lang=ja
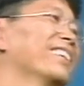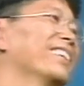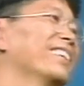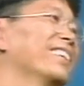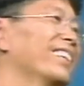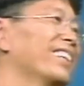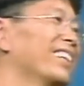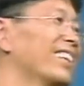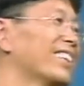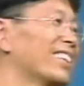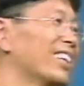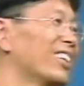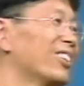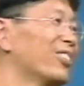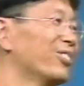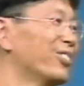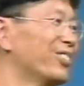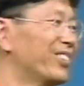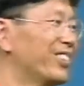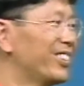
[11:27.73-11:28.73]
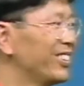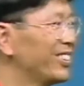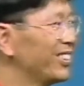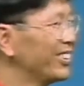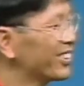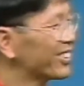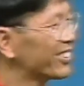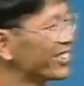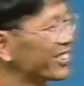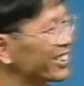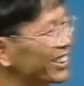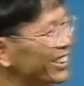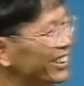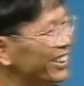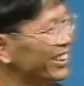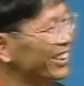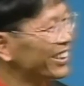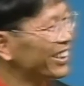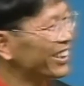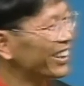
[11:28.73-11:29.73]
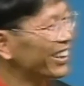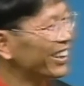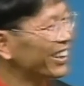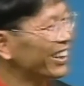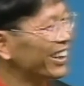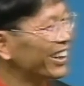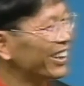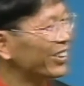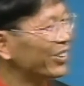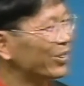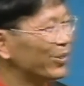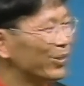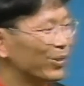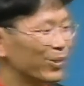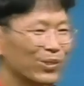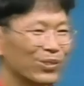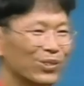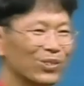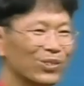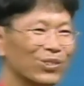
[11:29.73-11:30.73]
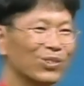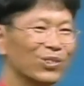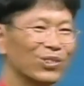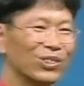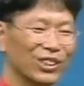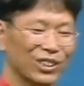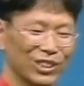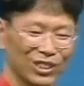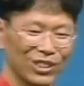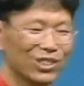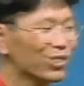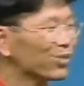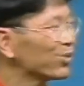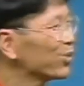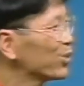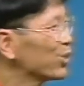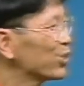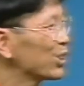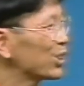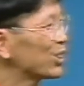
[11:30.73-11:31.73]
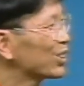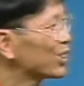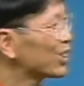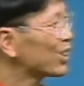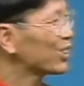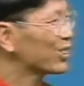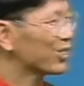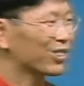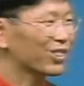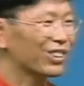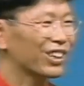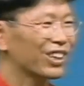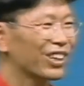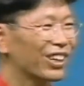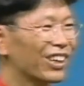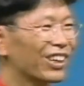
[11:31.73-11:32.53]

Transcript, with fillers: ああ、楽しいですね。こういうのをなんかいつもこうやってたいですね。